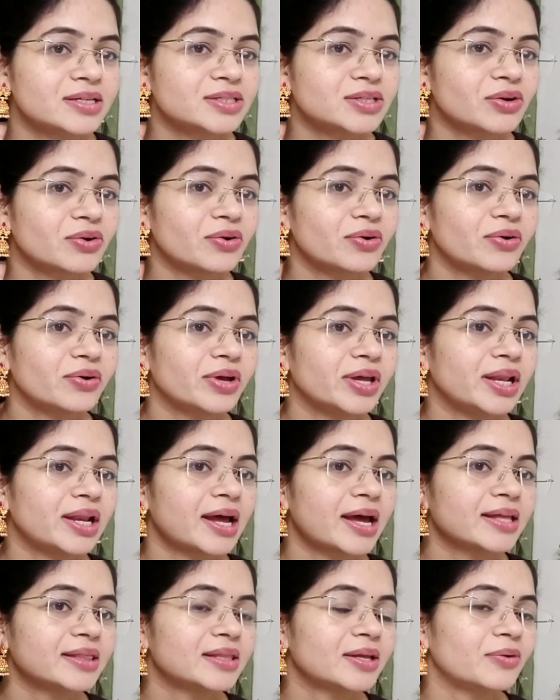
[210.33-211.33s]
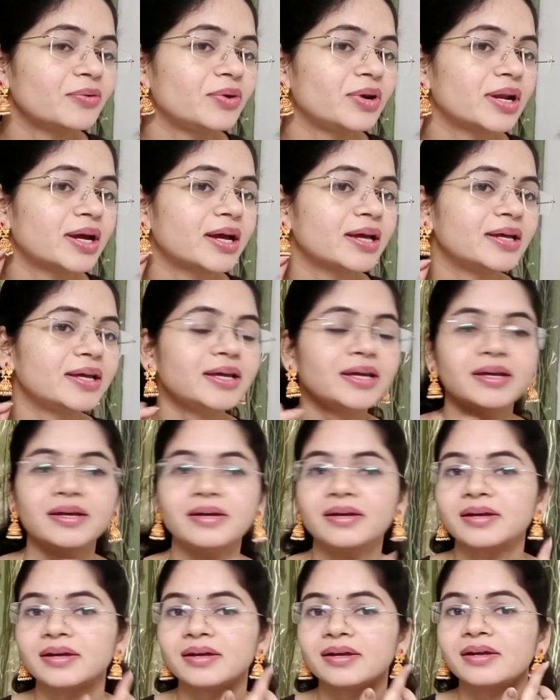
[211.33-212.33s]
సో ఇలా అయితే ఉన్నాయి
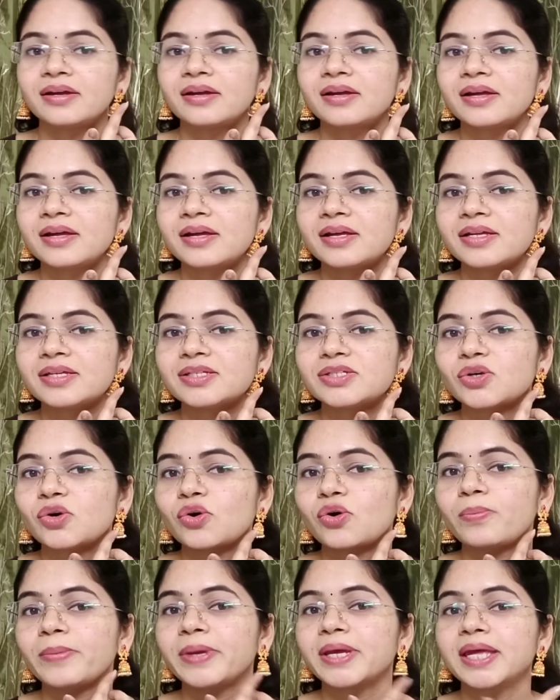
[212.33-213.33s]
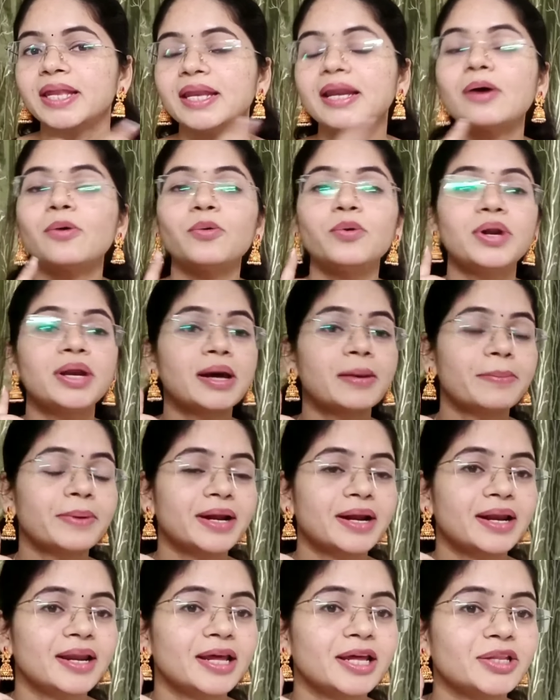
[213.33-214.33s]
సో మీకు ఇలా ఉన్నా
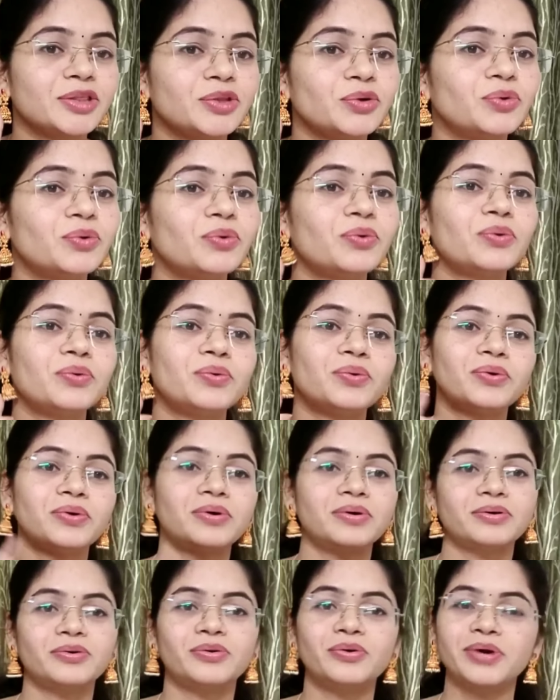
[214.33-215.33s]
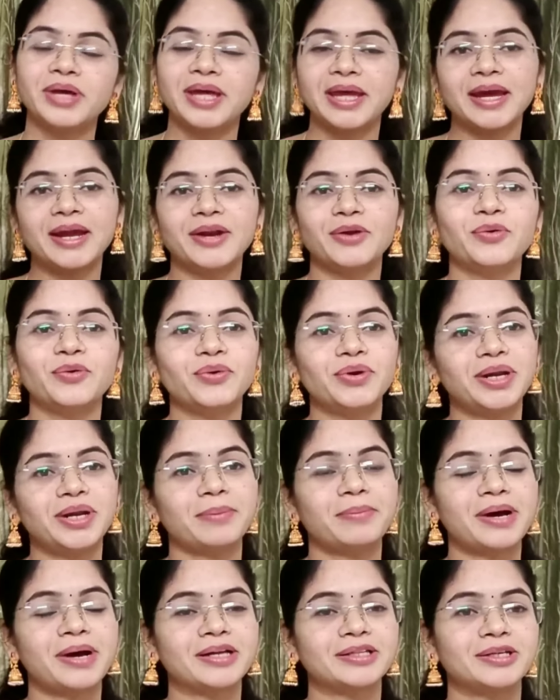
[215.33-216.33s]
పర్లేదు ఓకే అనుకుంటే
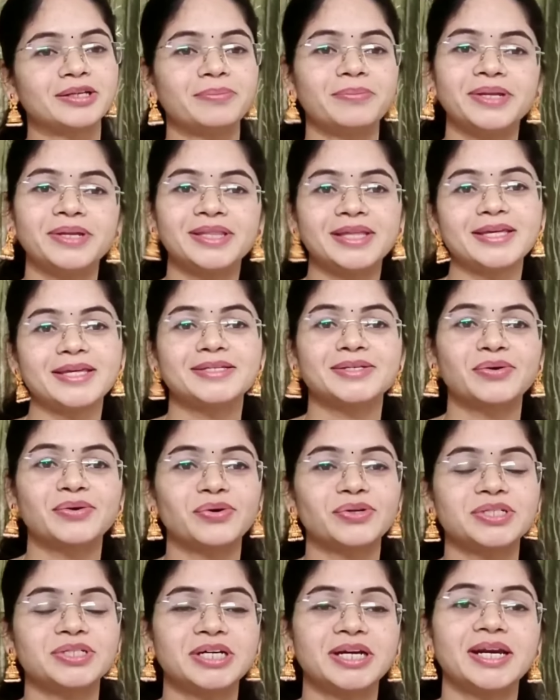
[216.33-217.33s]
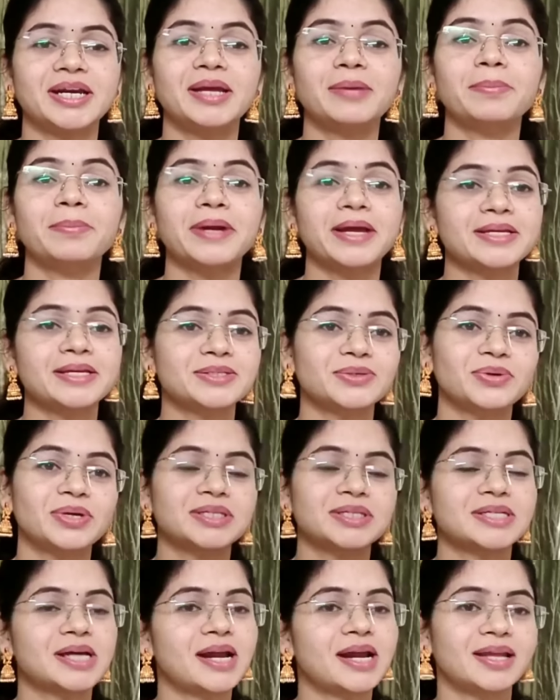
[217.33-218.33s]
మాత్రం మీరు తీసుకోవచ్చండి ప్రైస్
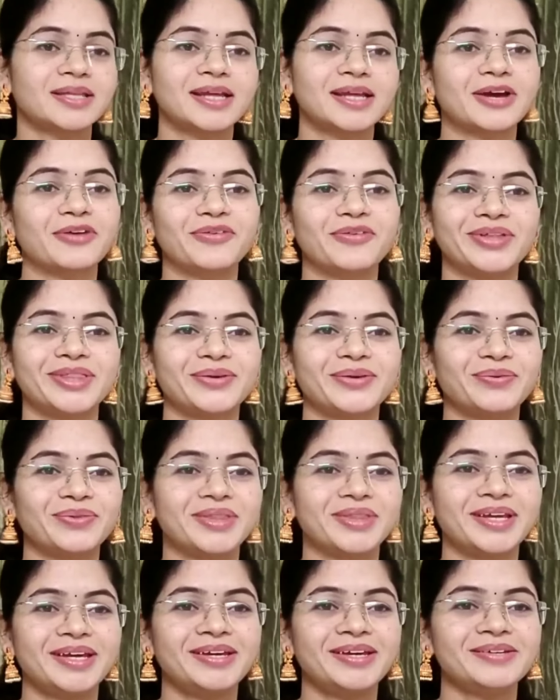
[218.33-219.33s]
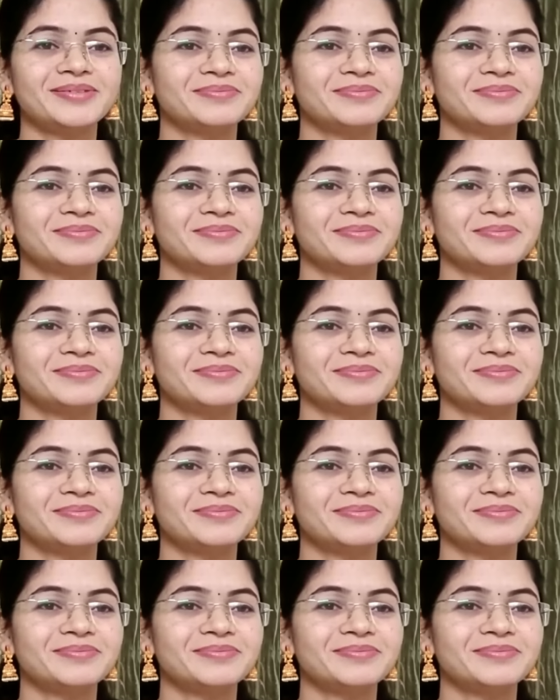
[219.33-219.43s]
కూడా చాలా తక్కువైతే ఉంది